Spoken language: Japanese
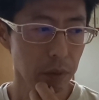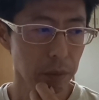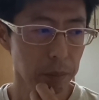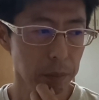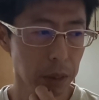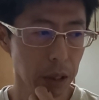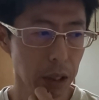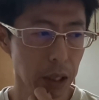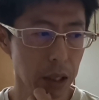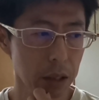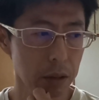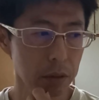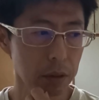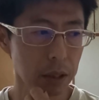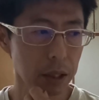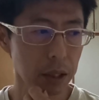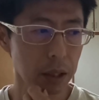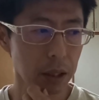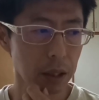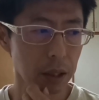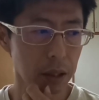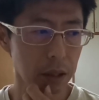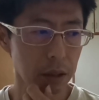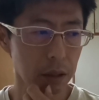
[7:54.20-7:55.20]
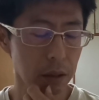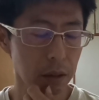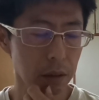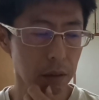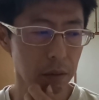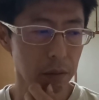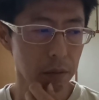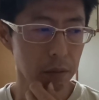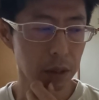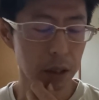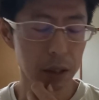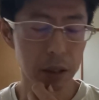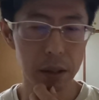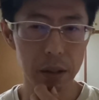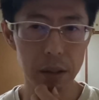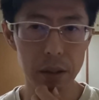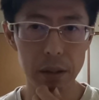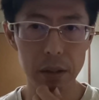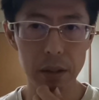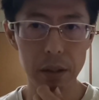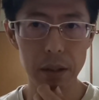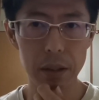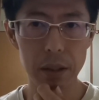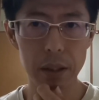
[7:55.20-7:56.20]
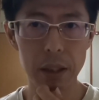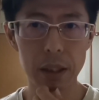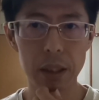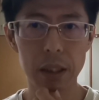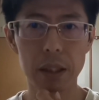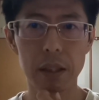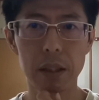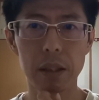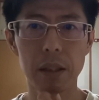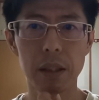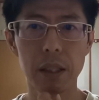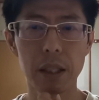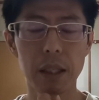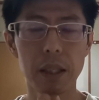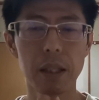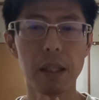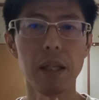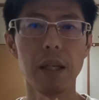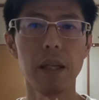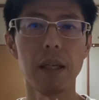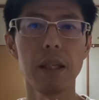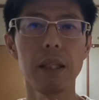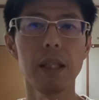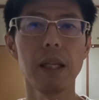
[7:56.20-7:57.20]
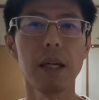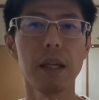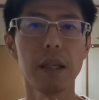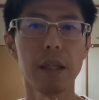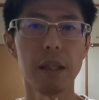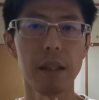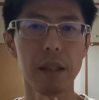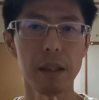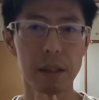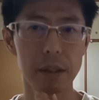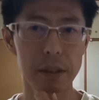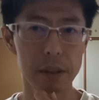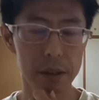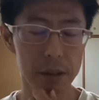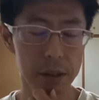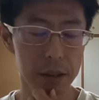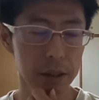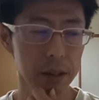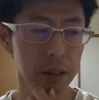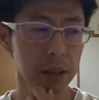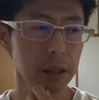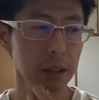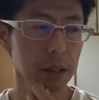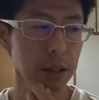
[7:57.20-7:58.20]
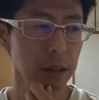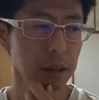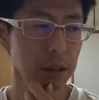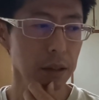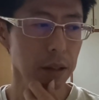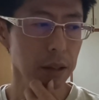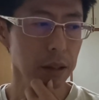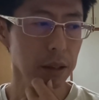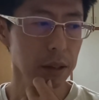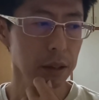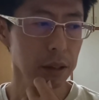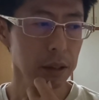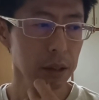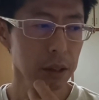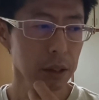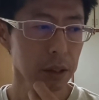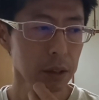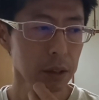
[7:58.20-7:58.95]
まあ、確認はできていないですね。で、